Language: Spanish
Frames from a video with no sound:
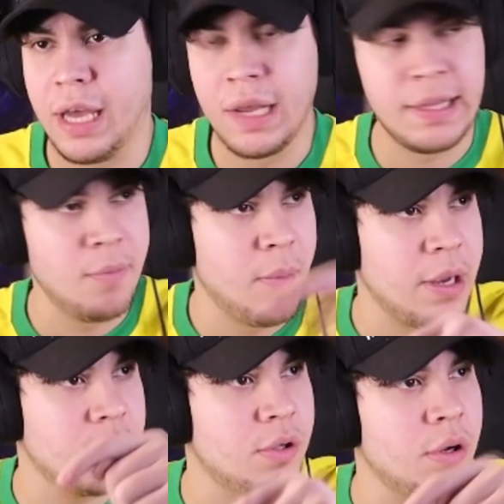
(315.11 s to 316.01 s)
este
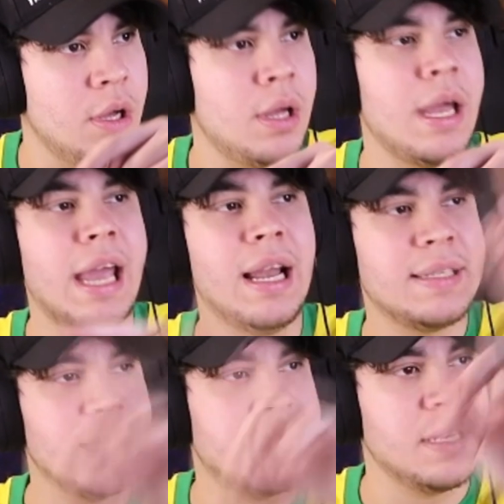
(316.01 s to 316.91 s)
momento, él
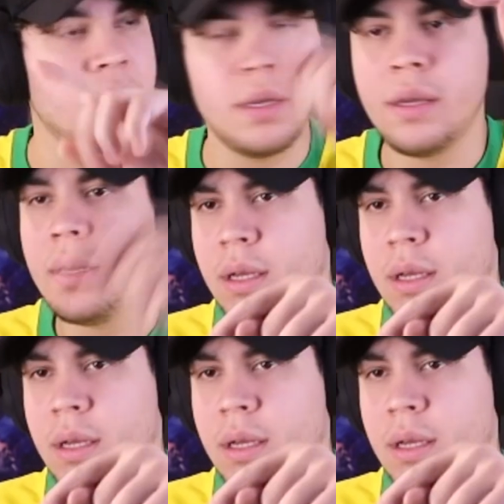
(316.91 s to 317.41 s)
hace así